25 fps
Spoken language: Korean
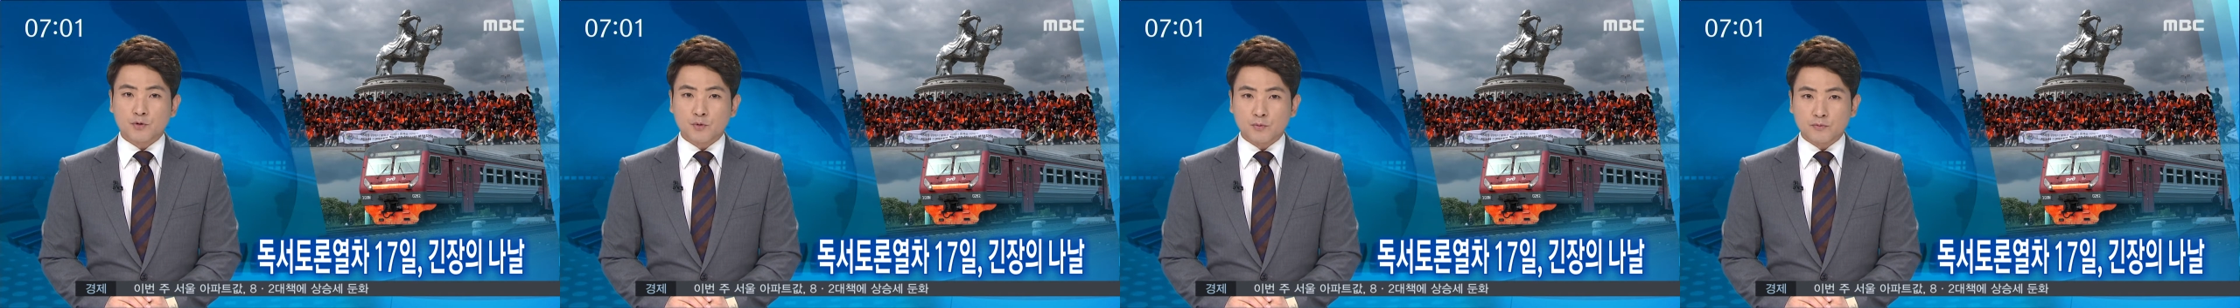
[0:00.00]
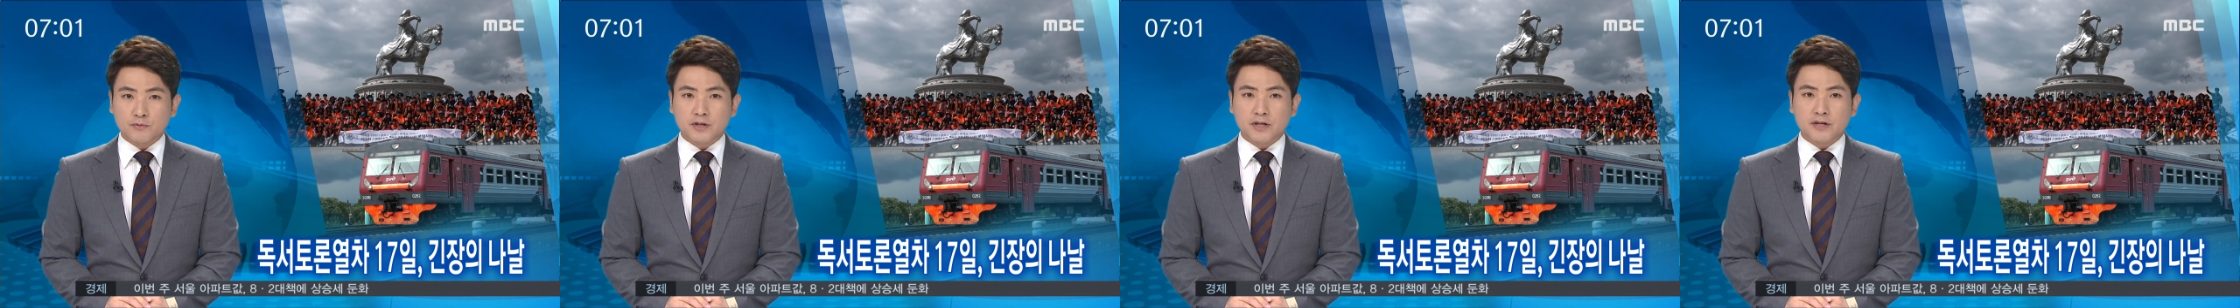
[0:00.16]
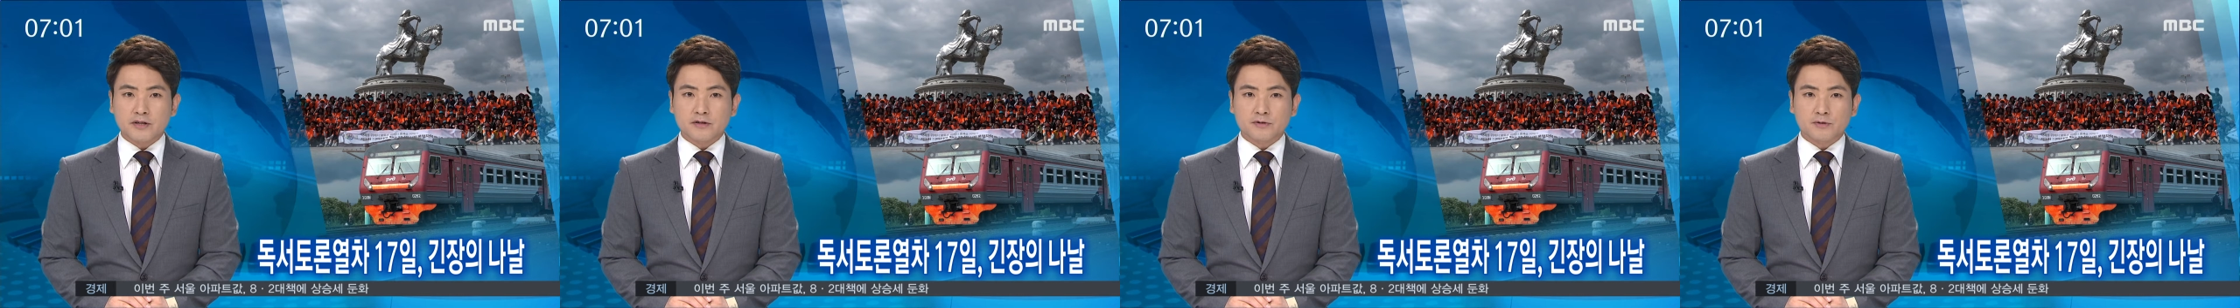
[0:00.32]

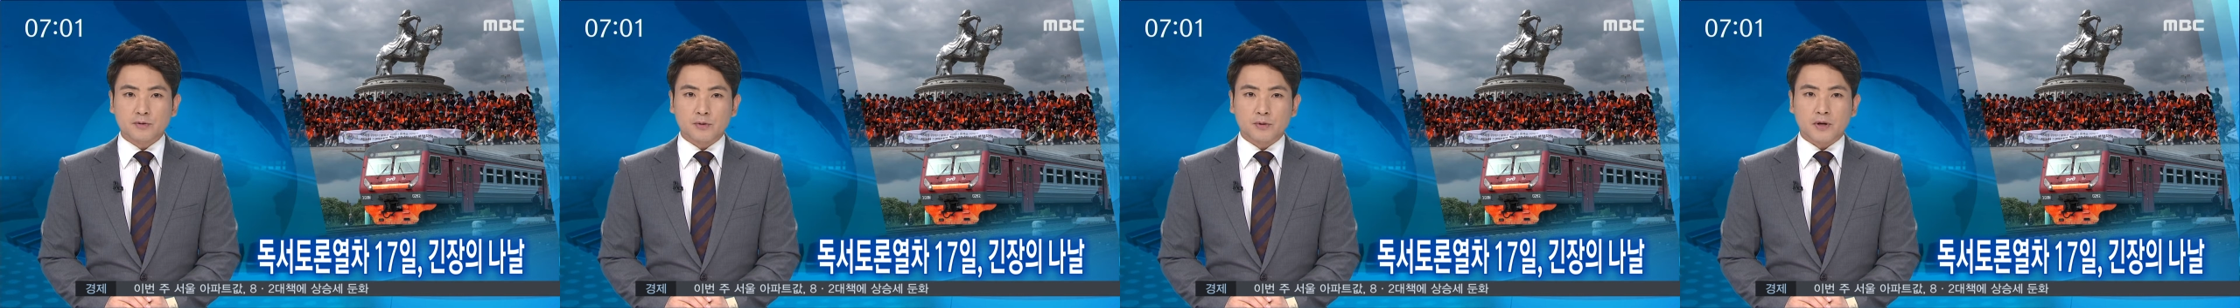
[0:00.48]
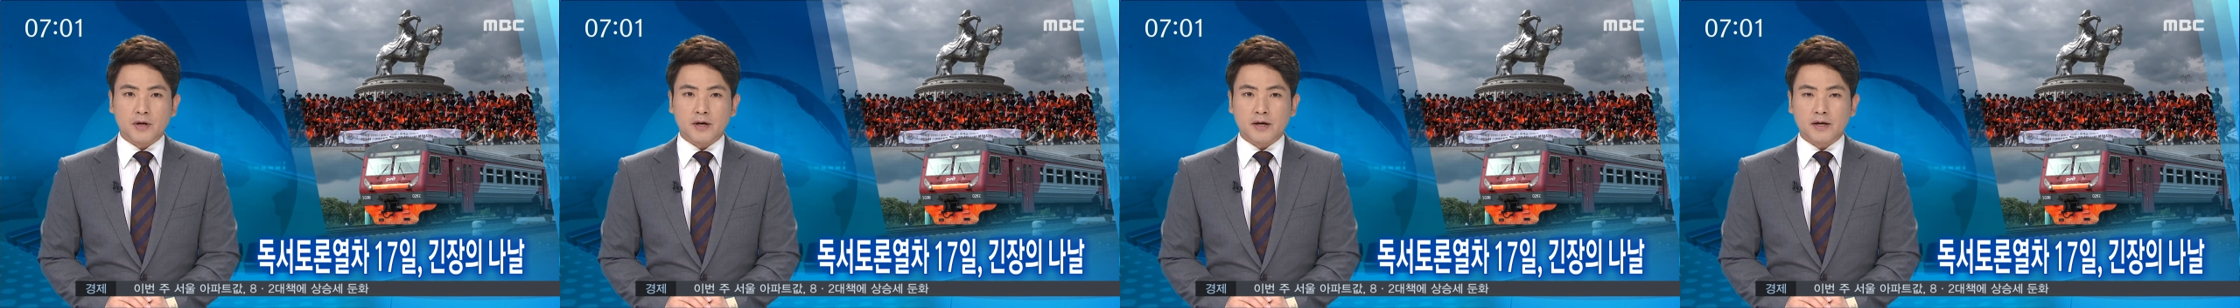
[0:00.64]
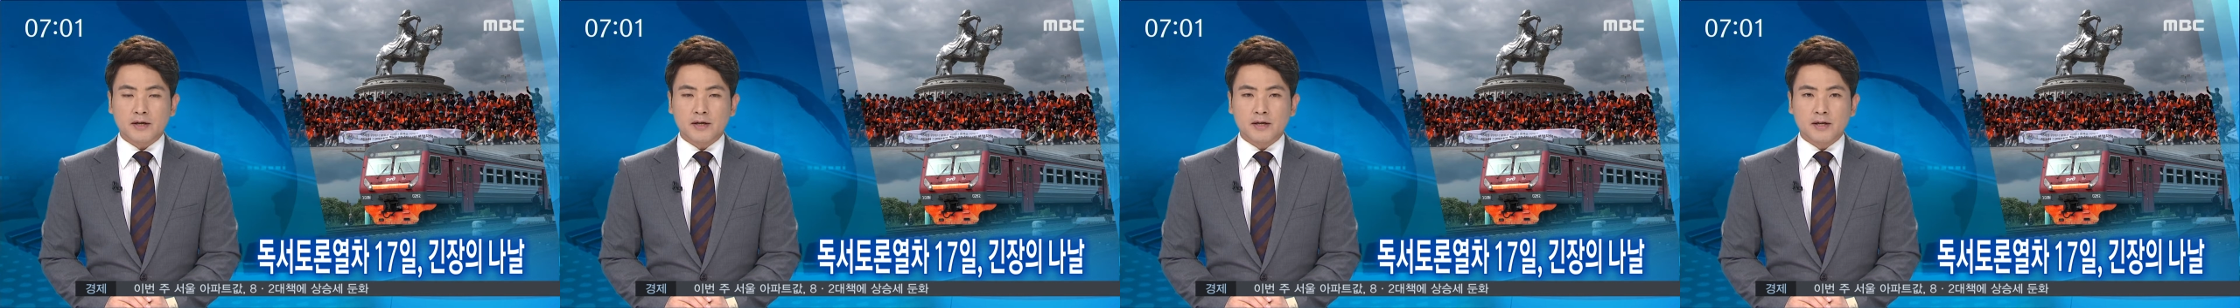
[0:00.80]
움직임
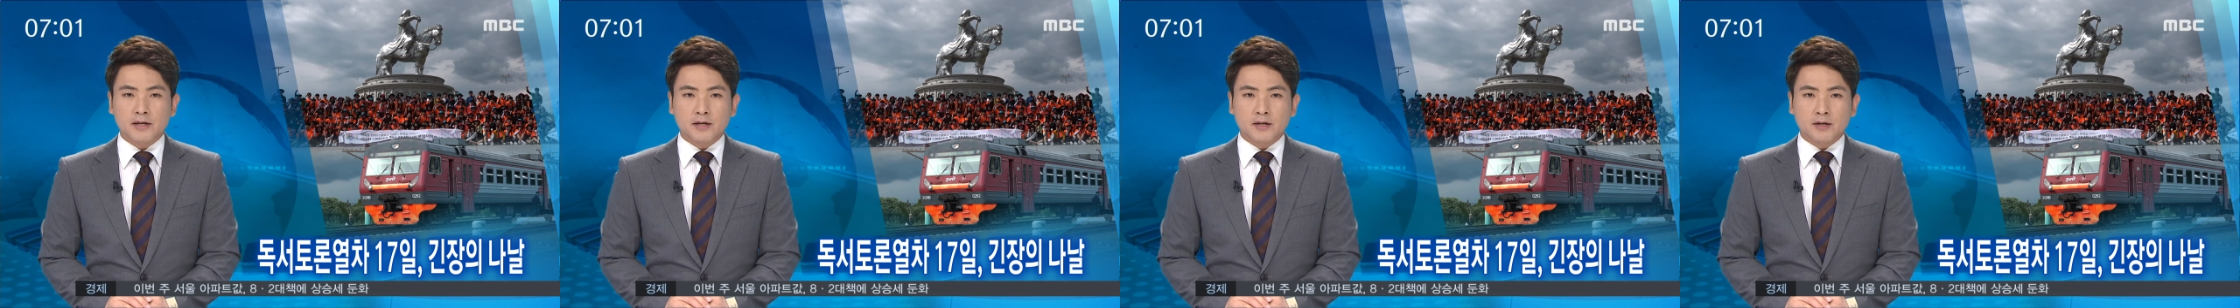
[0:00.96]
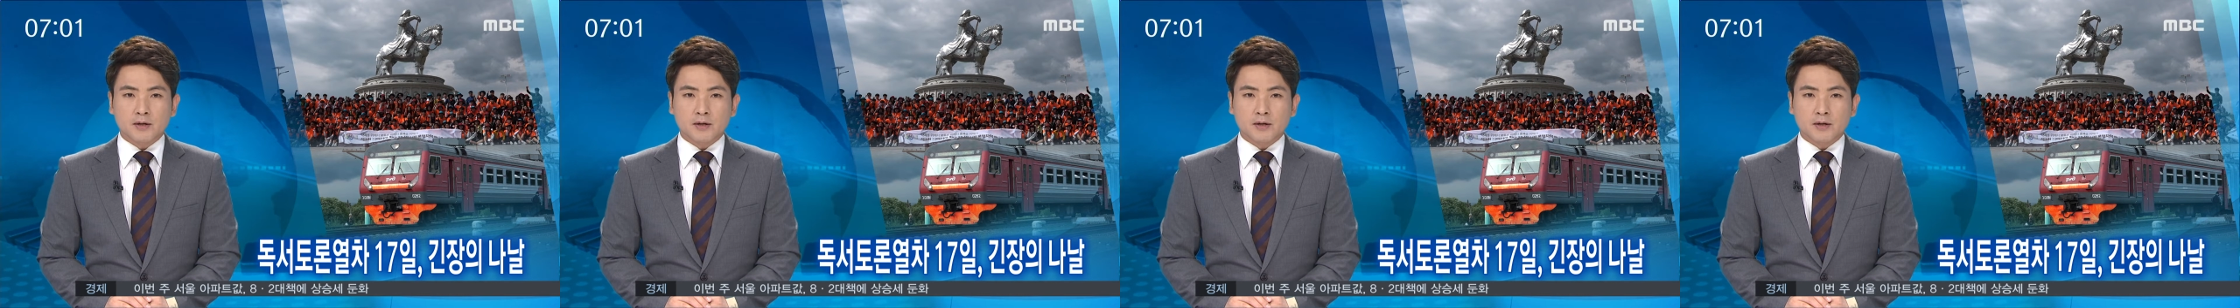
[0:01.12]
속에